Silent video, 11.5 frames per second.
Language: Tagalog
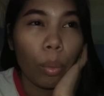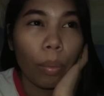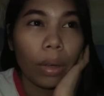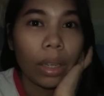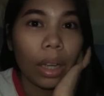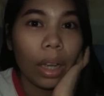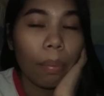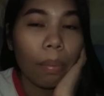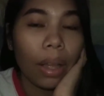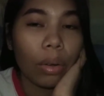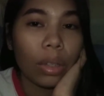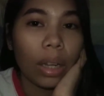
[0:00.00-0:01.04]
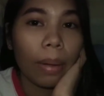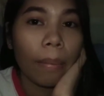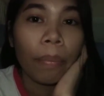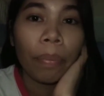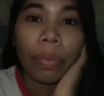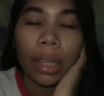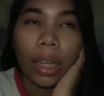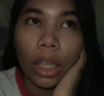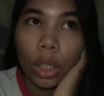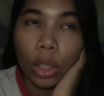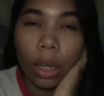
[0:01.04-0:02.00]
pag nag-apply ako ng
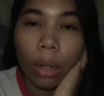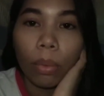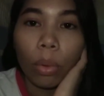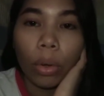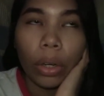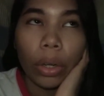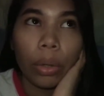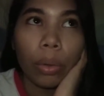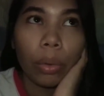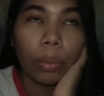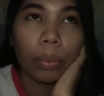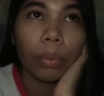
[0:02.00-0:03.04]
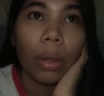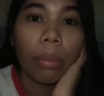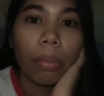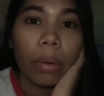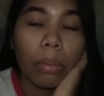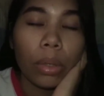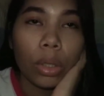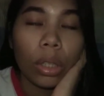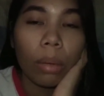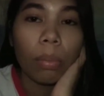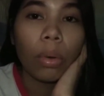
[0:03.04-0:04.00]
next job kung ano yung previous
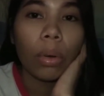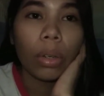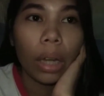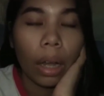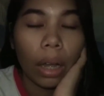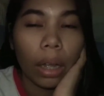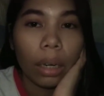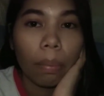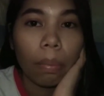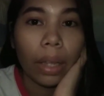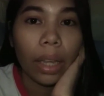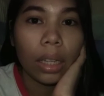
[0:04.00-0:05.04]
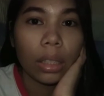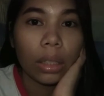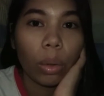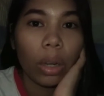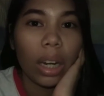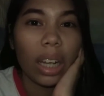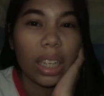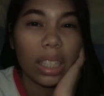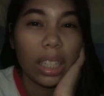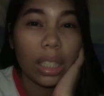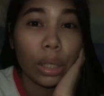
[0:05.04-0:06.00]
job ko na inapplyan. So, kailangan
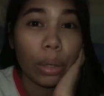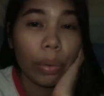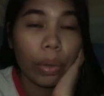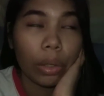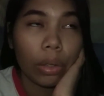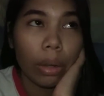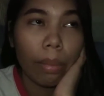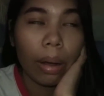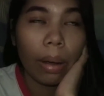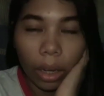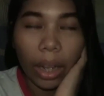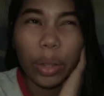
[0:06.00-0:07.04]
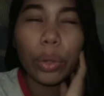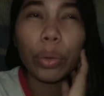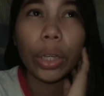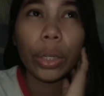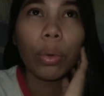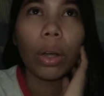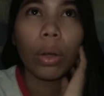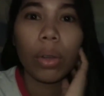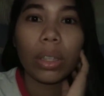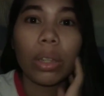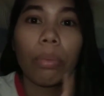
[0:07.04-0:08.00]
kasi na CO e yun, di ba? Ayun yung kinuha ko
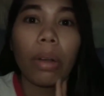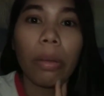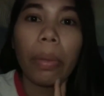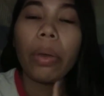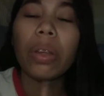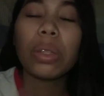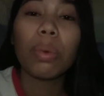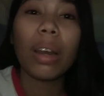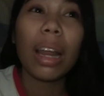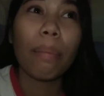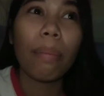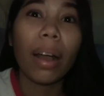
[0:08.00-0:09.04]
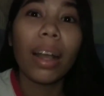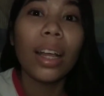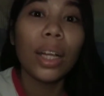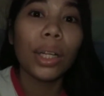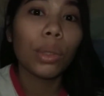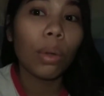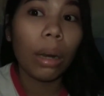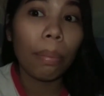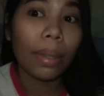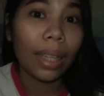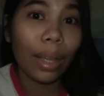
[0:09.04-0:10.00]
kasi yung backpack ko is wala pa. So,
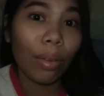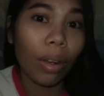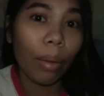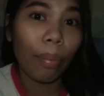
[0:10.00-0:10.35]
wala pa tayong